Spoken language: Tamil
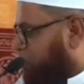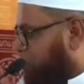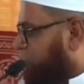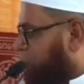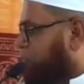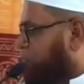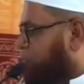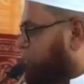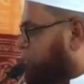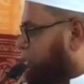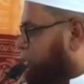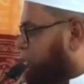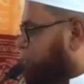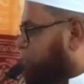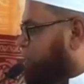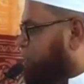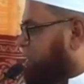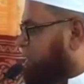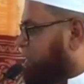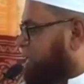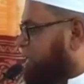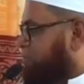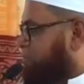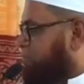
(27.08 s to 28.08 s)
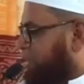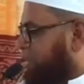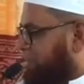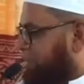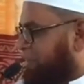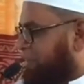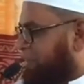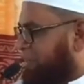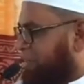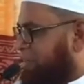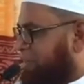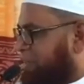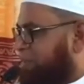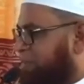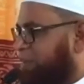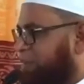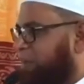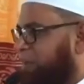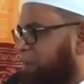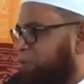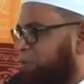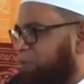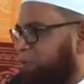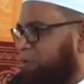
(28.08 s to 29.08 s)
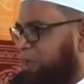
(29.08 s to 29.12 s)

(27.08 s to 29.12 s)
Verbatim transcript: ஒரு பிரயோகத்தை மனிதர்களுக்கு அல்லாஹு